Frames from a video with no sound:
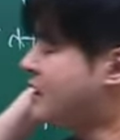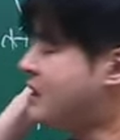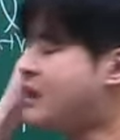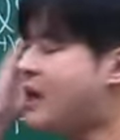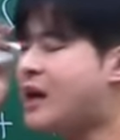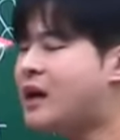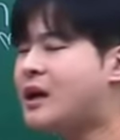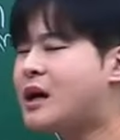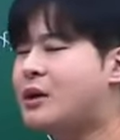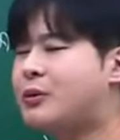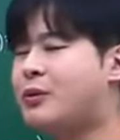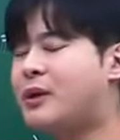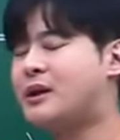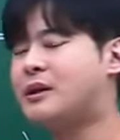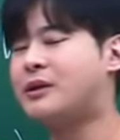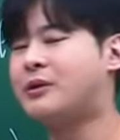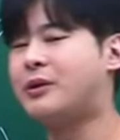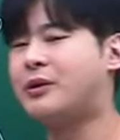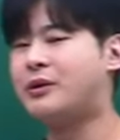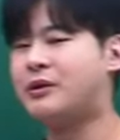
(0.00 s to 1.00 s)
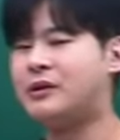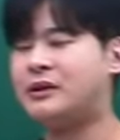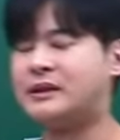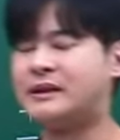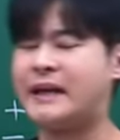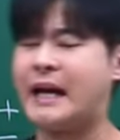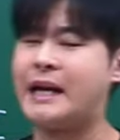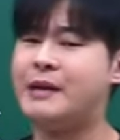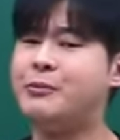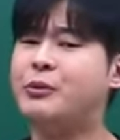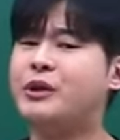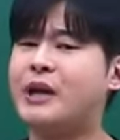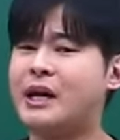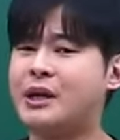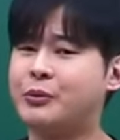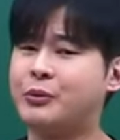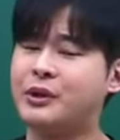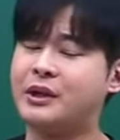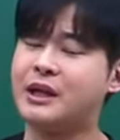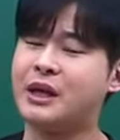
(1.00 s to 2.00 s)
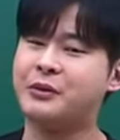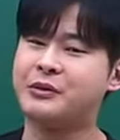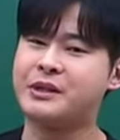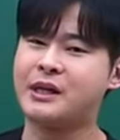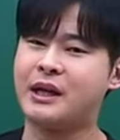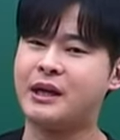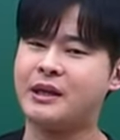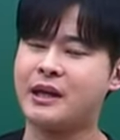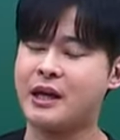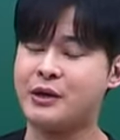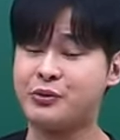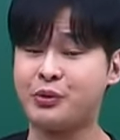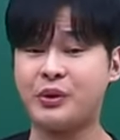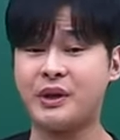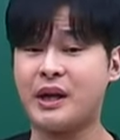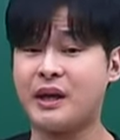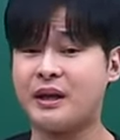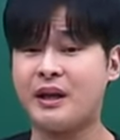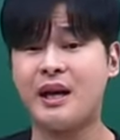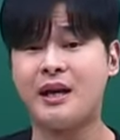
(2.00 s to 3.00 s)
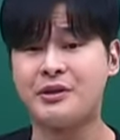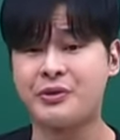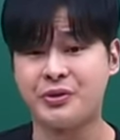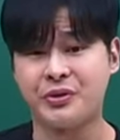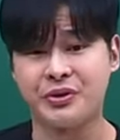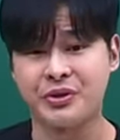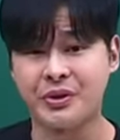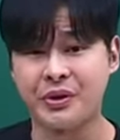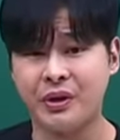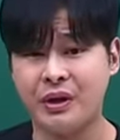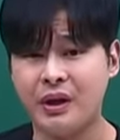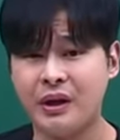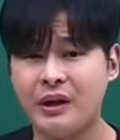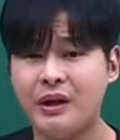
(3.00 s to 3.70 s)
이해라고 하는 걸 잘못 알고 있다고 제가 계속 얘기하죠 그죠